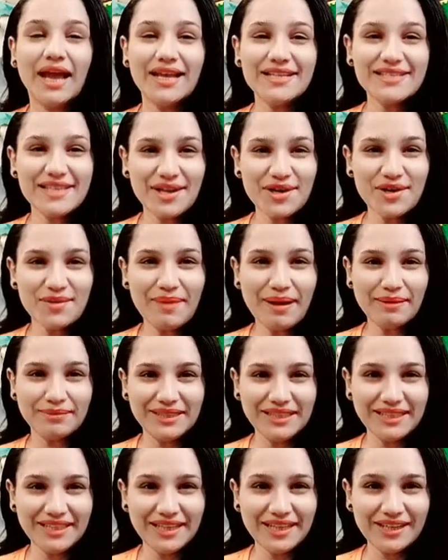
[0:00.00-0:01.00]
ازيكم
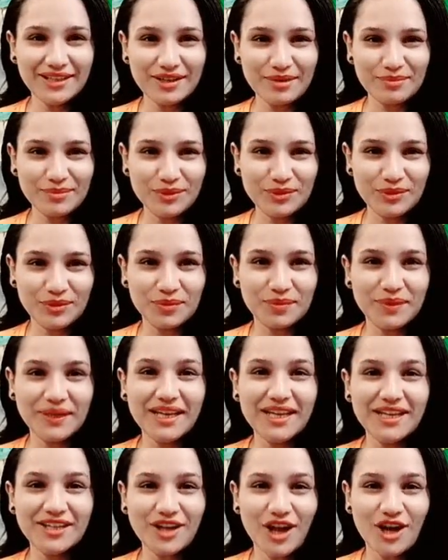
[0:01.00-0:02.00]
عاملين ايه يا رب تكونوا
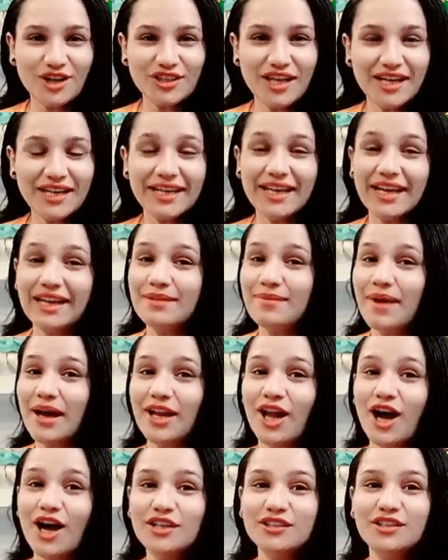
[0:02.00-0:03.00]
بخير النهارده هنتكلم
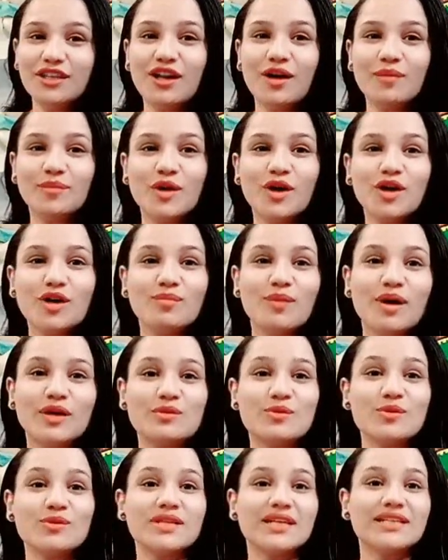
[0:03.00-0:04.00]
على اكتر الابراج
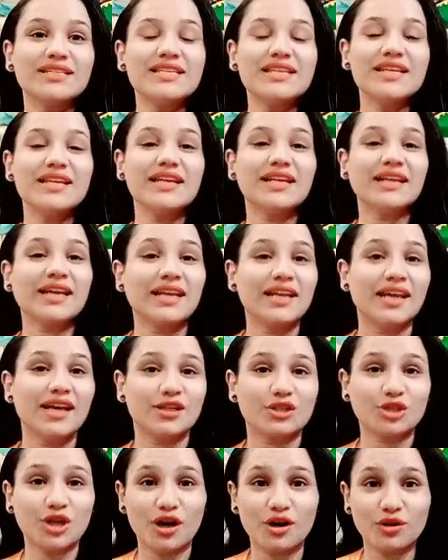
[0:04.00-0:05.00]
المحظوظه كتير
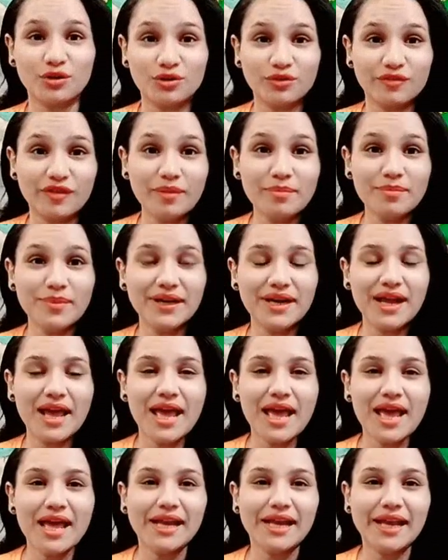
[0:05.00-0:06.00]
خلال شهر نوفمبر
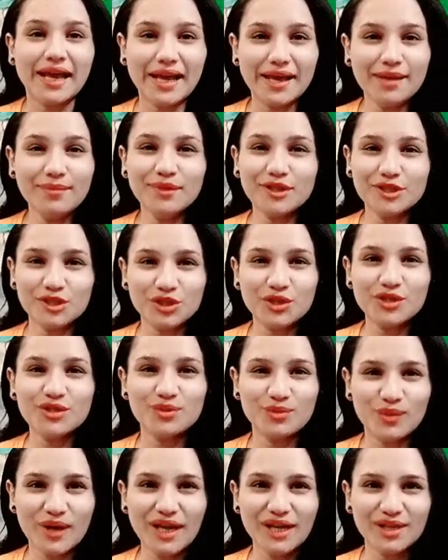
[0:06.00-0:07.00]
لعام
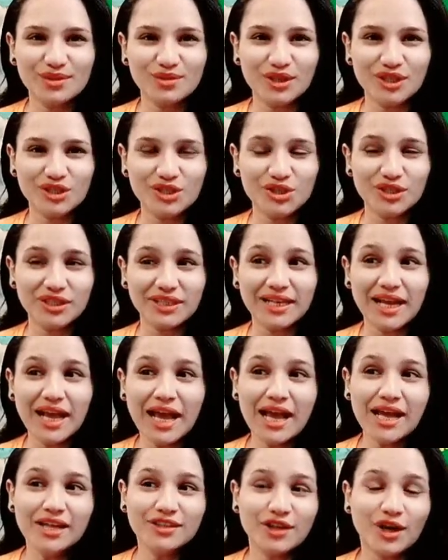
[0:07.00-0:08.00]
2021
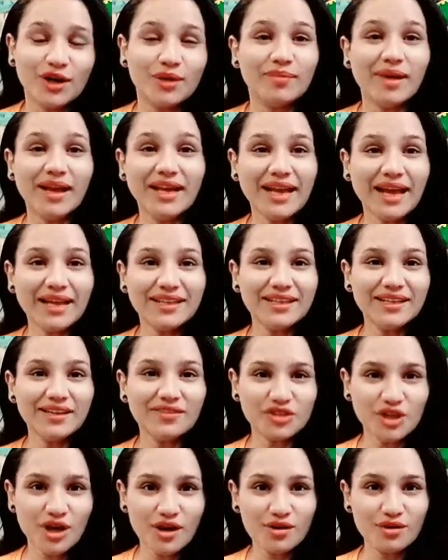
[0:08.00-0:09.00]
طيب احنا عندنا
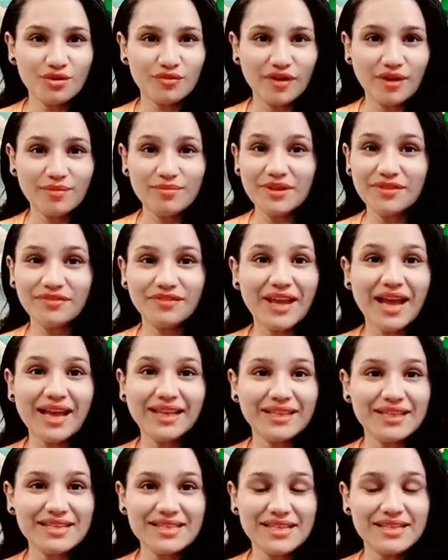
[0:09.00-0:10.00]
في شهر نوفمبر في
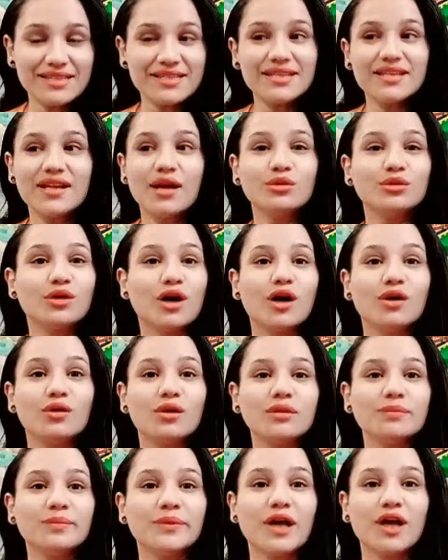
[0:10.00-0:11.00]
احداث كتيره
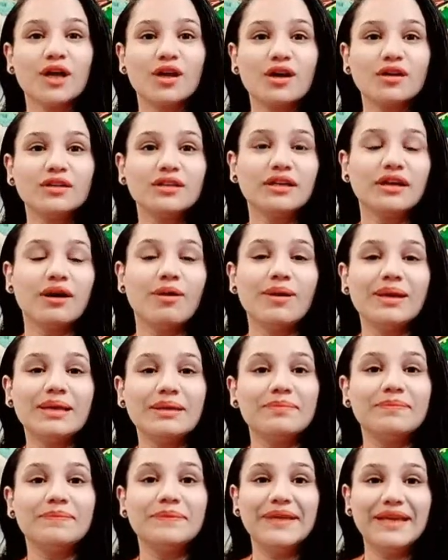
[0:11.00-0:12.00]
وتغيرات من حركات
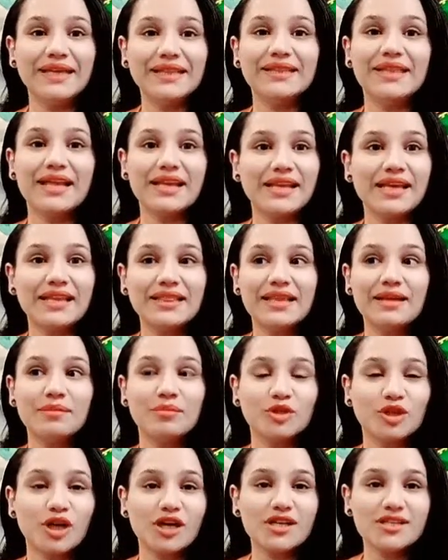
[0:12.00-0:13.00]
الكواكب جدا جدا
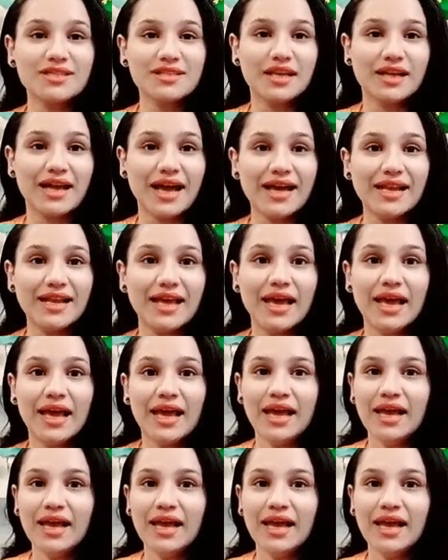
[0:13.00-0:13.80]
بتاثر على